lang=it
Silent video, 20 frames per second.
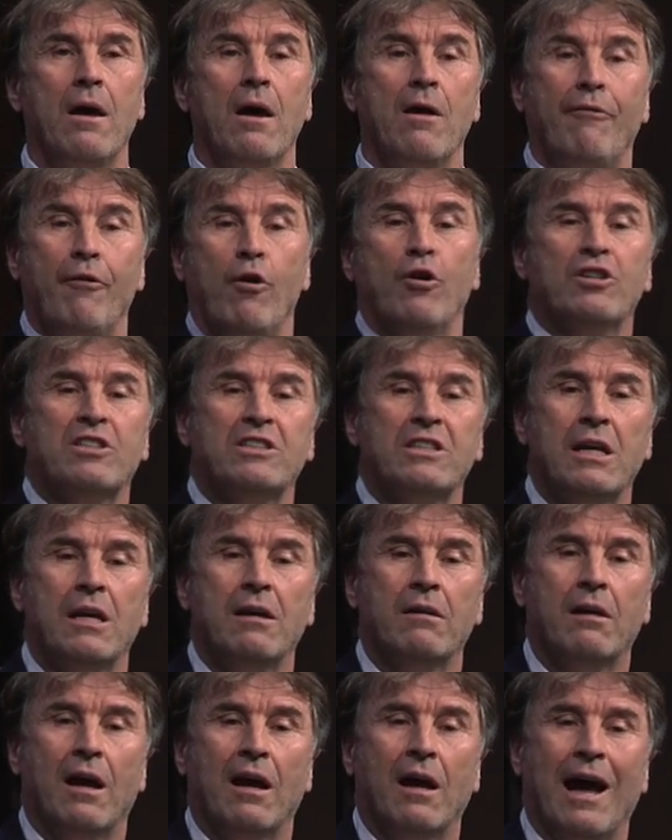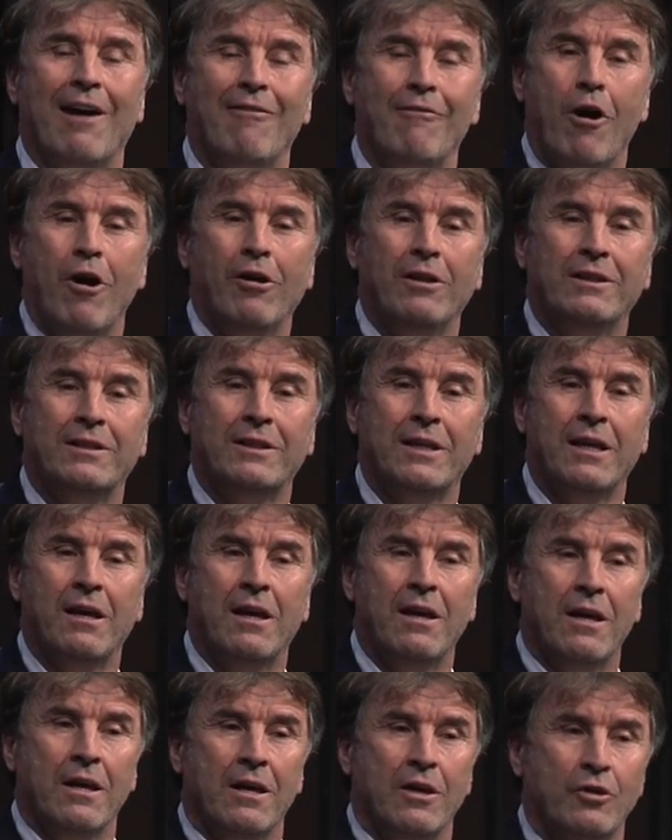forse a volte
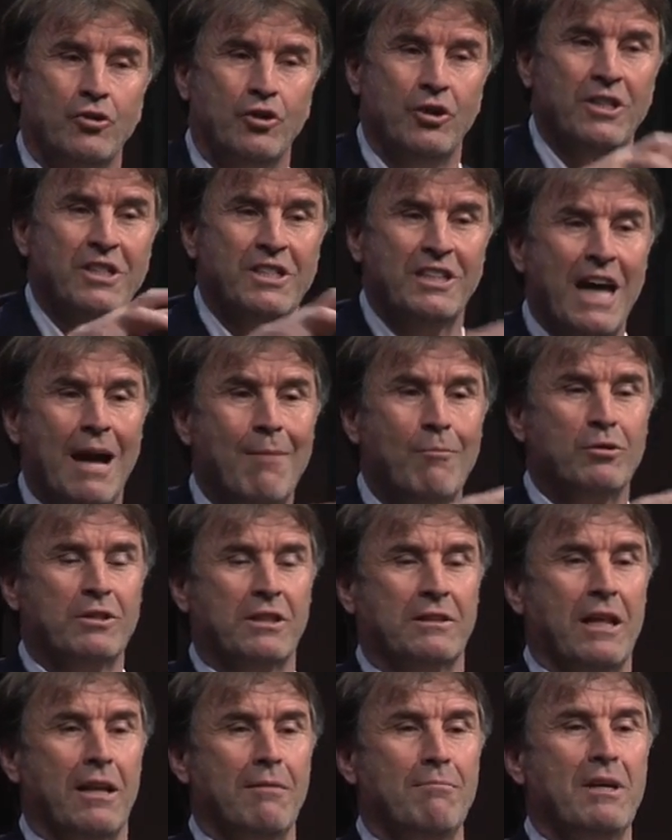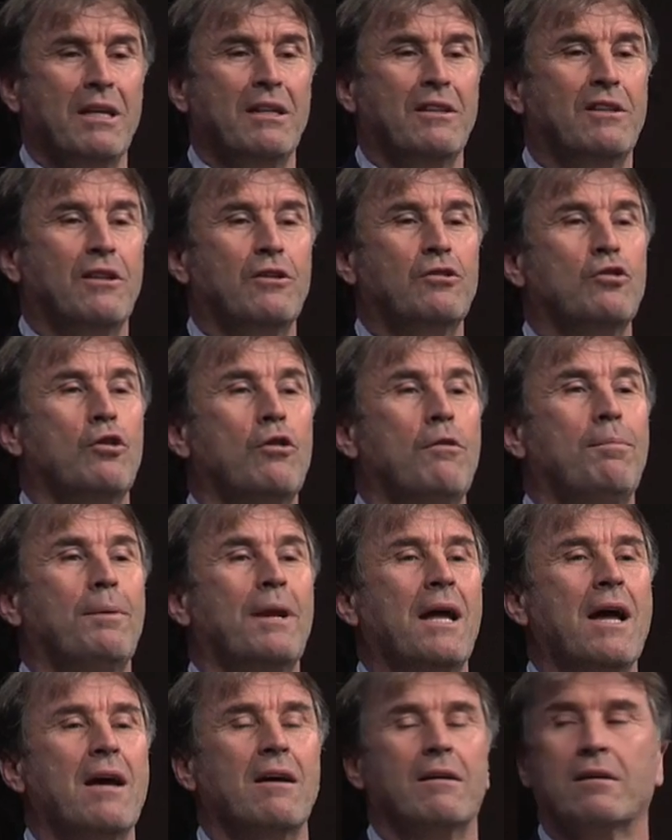ci stiamo talmente
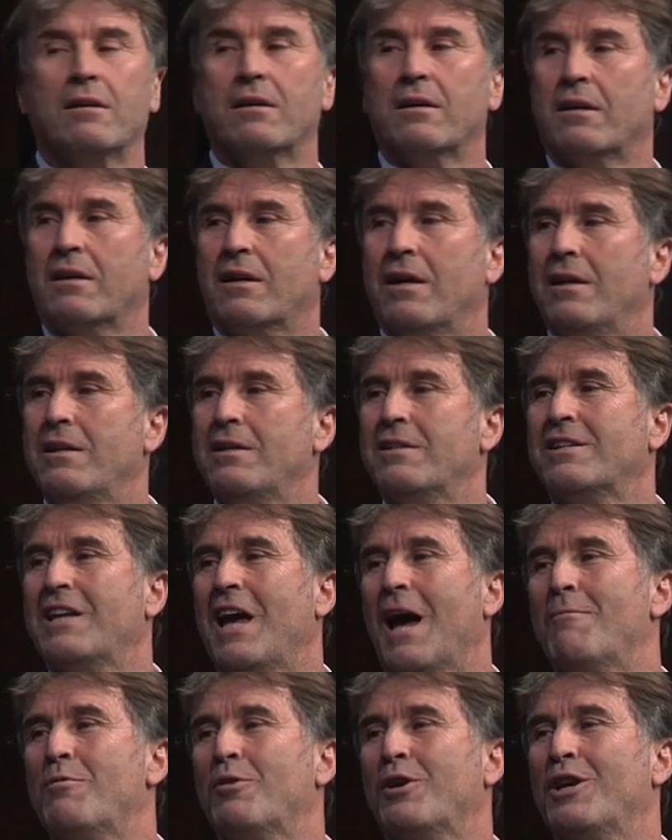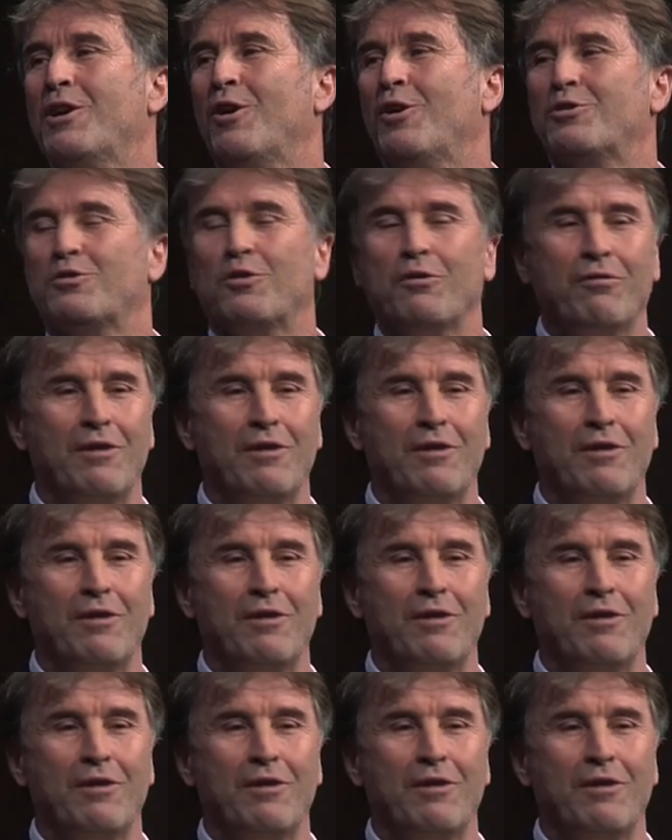sopra che rischiamo che il nostro